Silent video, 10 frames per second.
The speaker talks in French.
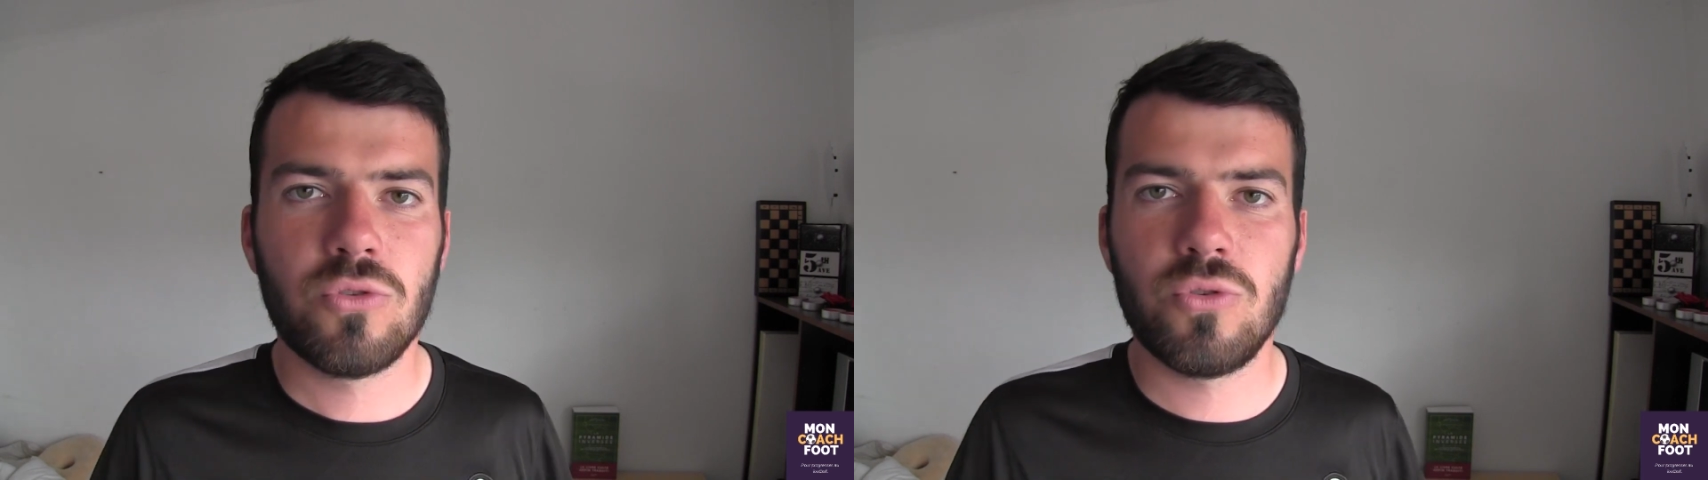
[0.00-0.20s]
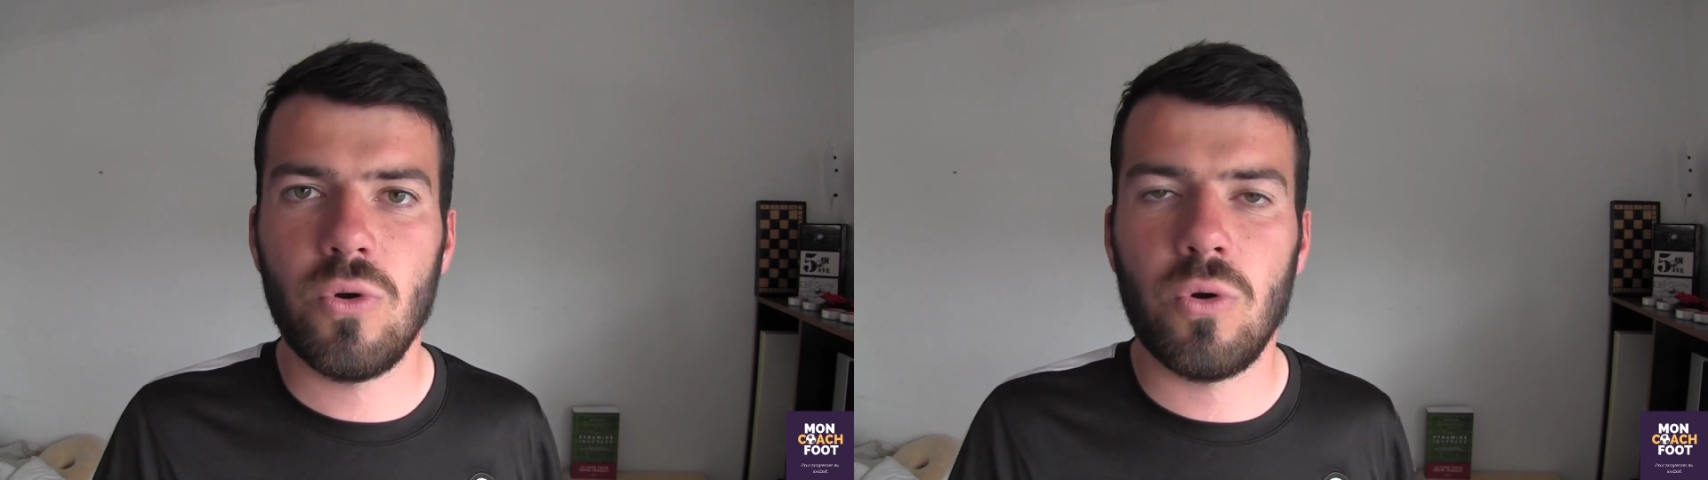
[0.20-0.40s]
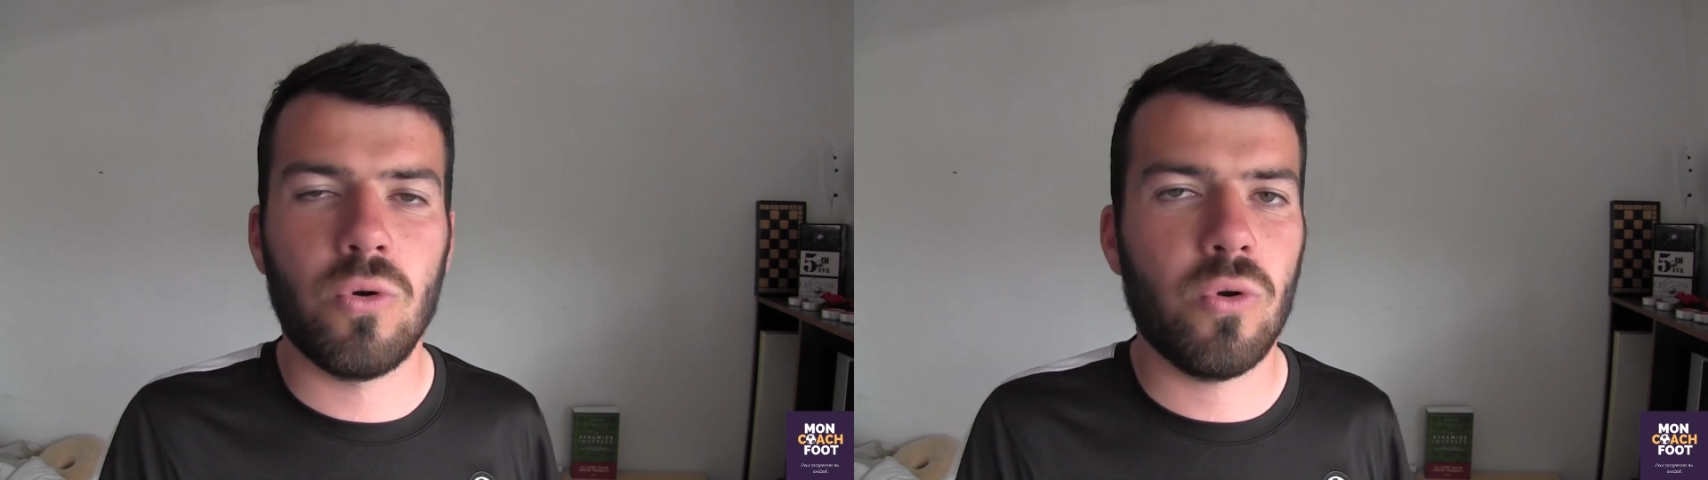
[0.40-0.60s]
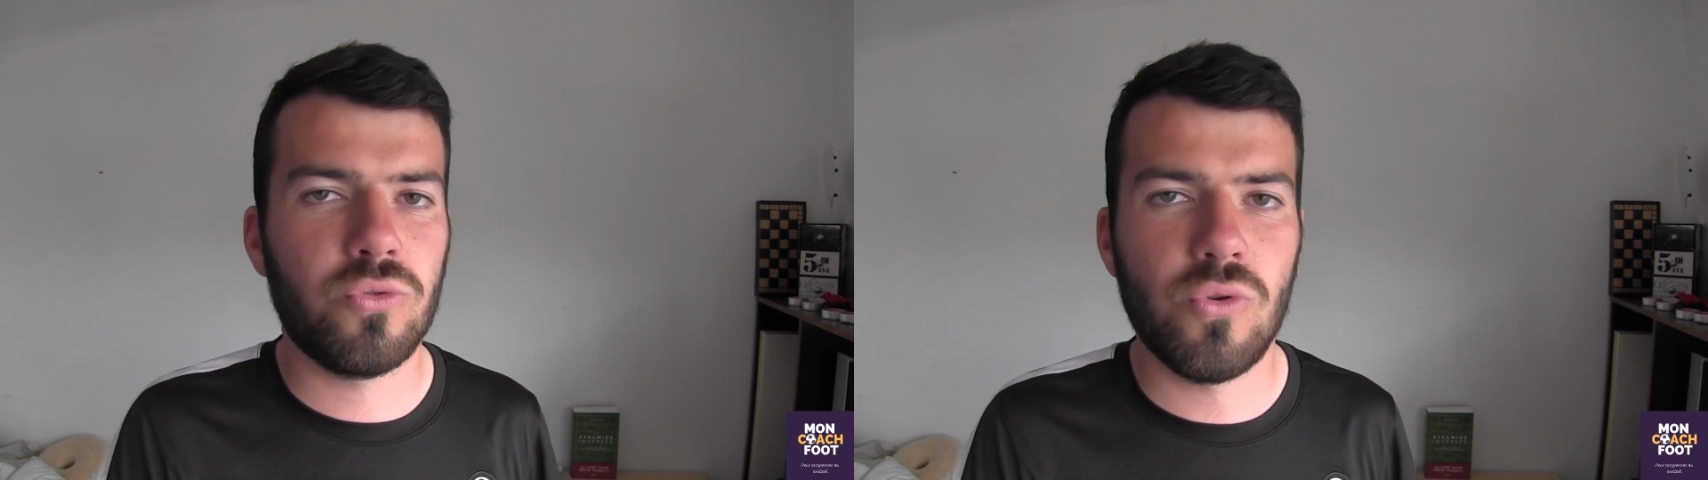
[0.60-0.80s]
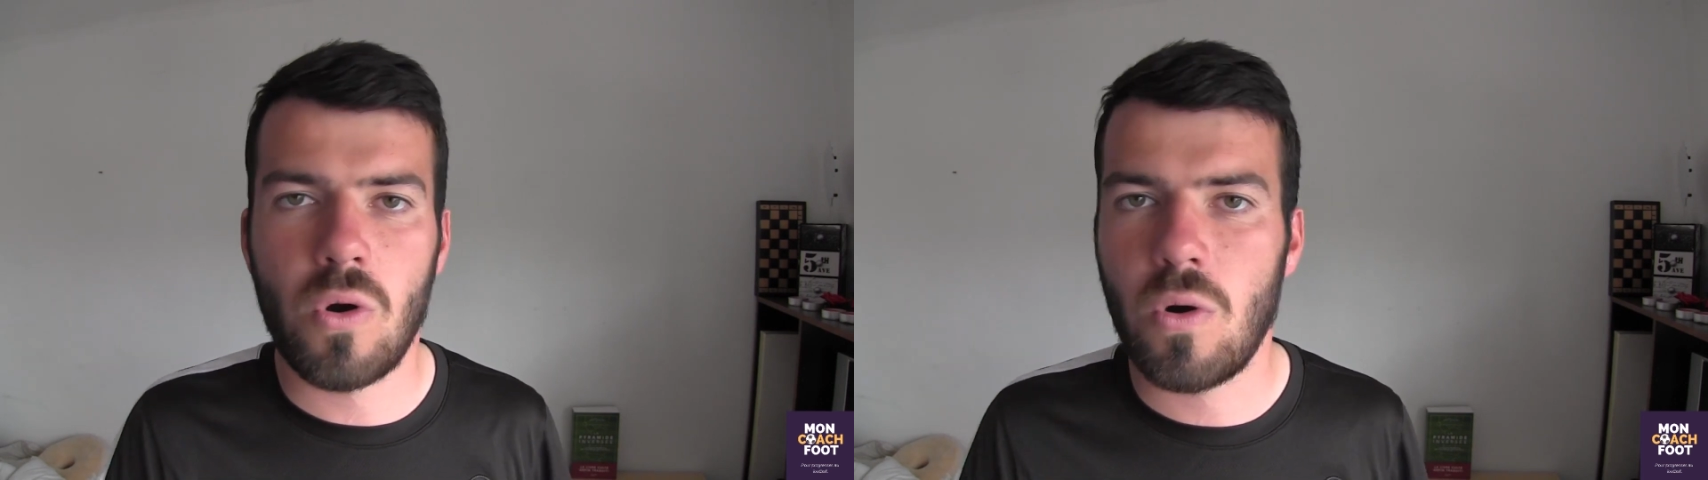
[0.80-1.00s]
sur euh,
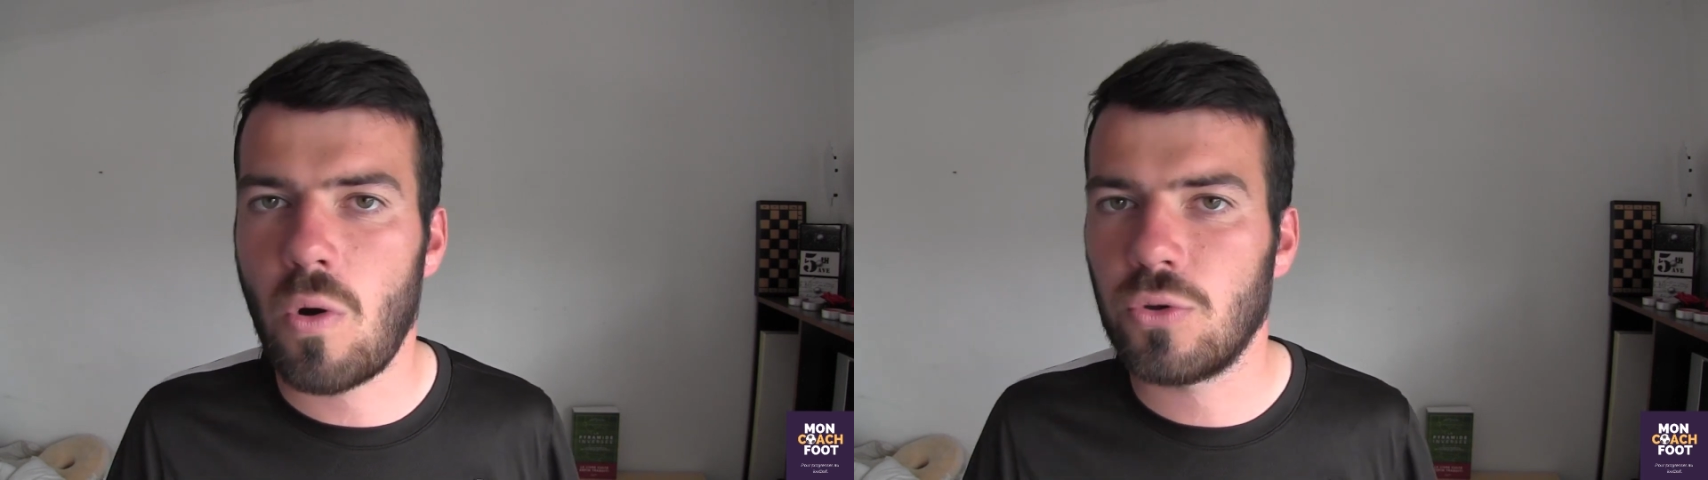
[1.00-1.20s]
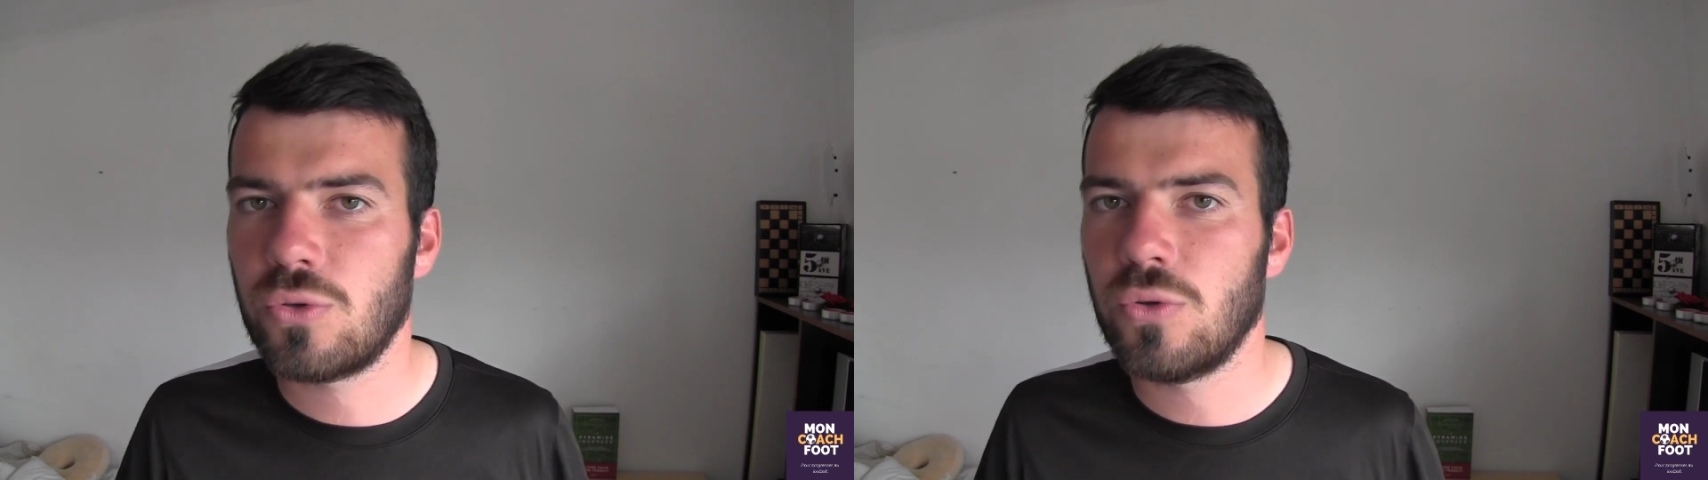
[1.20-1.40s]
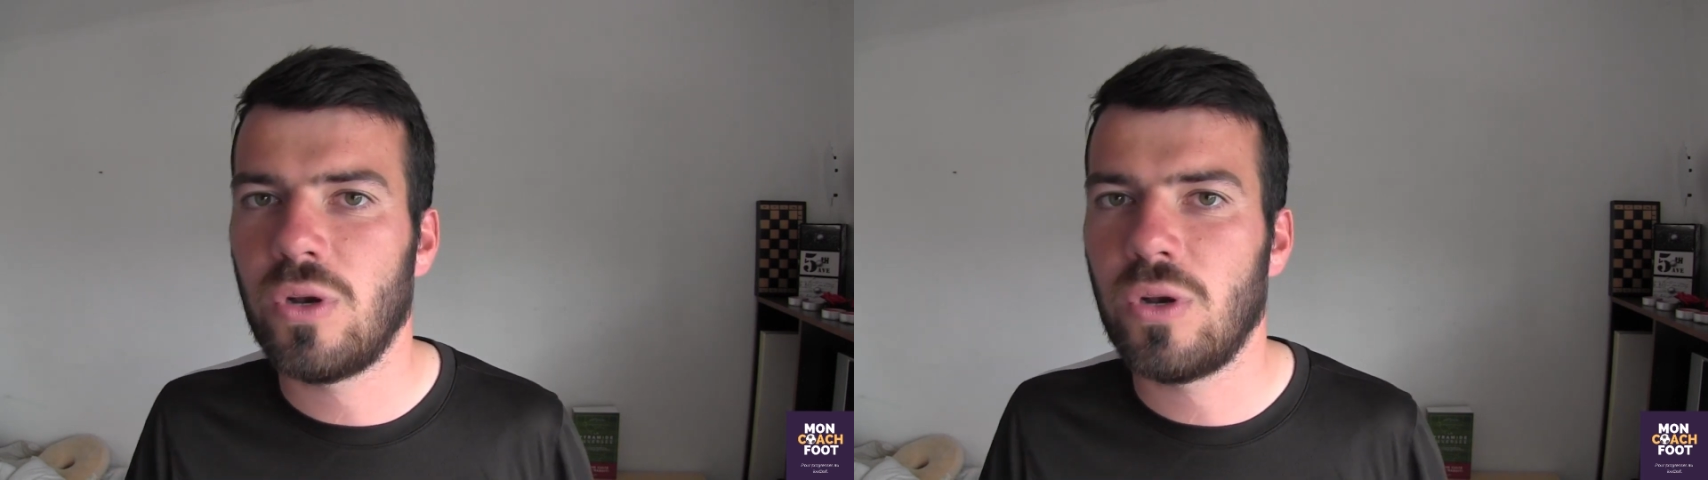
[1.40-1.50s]
l'endurance,